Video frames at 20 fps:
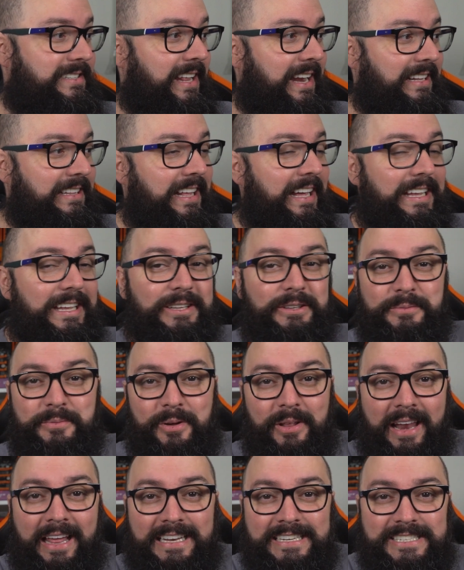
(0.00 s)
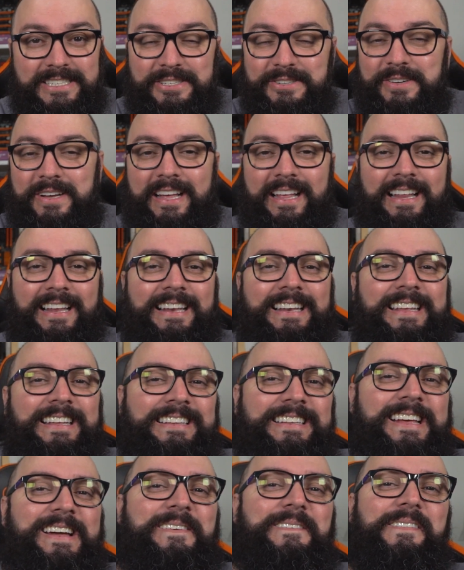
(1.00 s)
Ela tá aqui do meu ladinho,
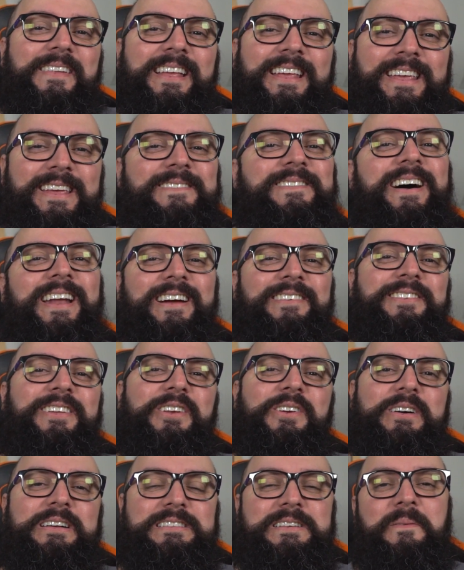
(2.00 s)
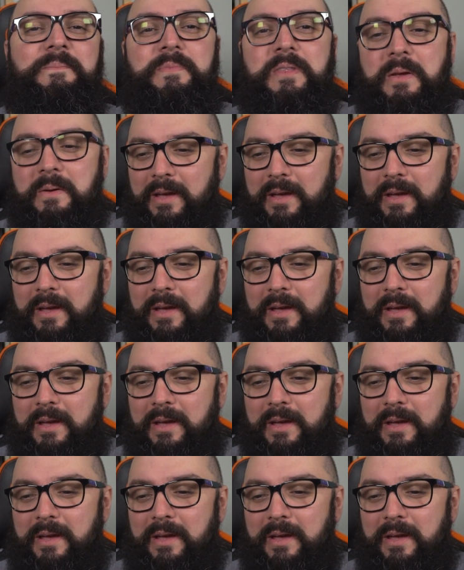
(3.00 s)
linda, e maravilhosa.